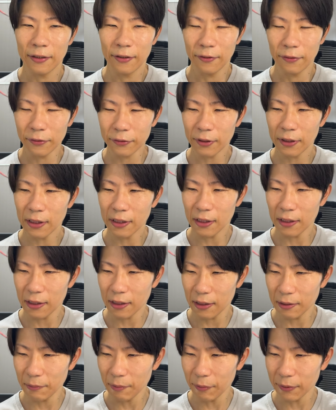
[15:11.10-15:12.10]
本当に
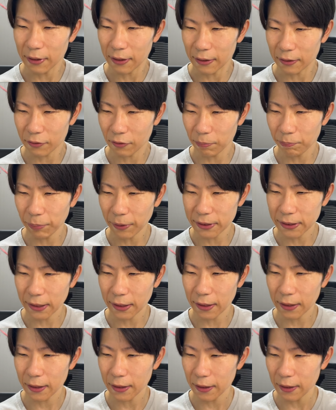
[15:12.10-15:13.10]
今まで突発
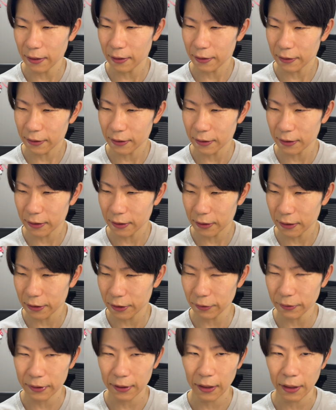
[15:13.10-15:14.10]
的に視
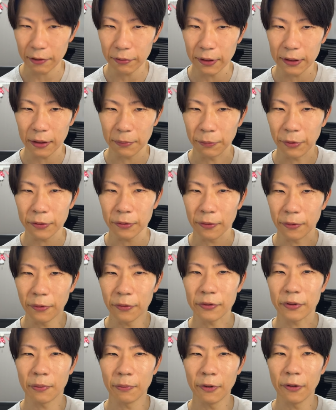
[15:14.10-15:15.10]
聴者が増えた僕の
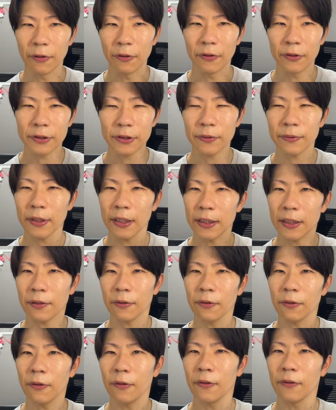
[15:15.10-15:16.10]
ノートも、そんなに
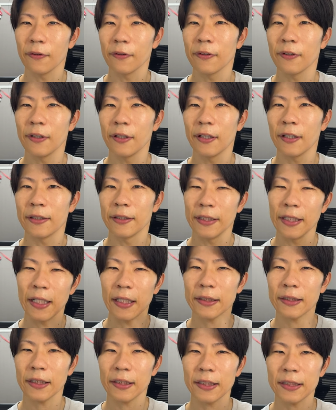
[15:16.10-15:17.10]
この、
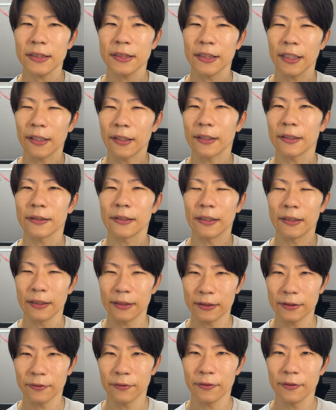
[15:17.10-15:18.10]
狙った記事じゃなかったんで
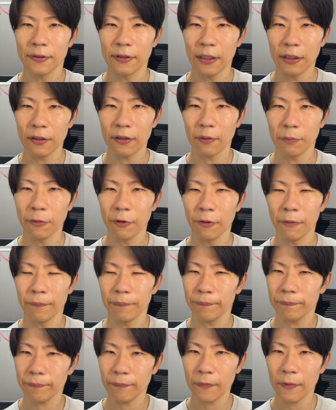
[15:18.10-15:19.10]
すよ。あなんかも
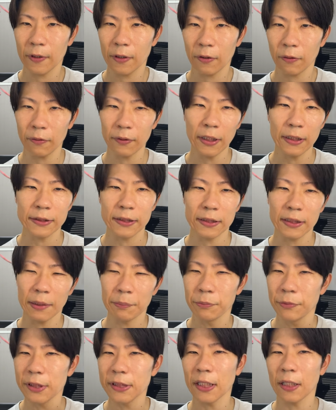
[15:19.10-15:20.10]
う、こんなん絶対
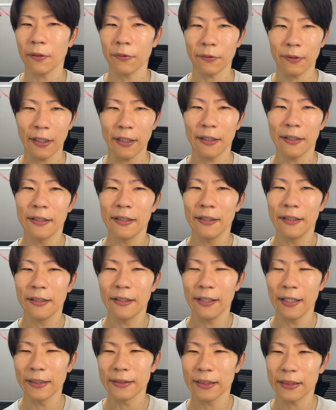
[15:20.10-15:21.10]
無理だろうとか、
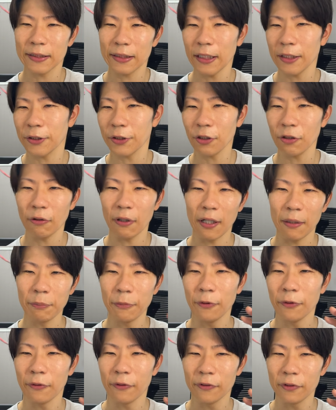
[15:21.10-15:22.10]
えー、絶対今日は
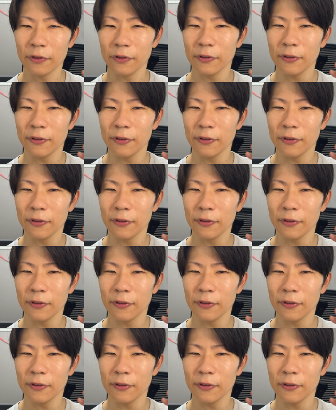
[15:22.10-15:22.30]
もう、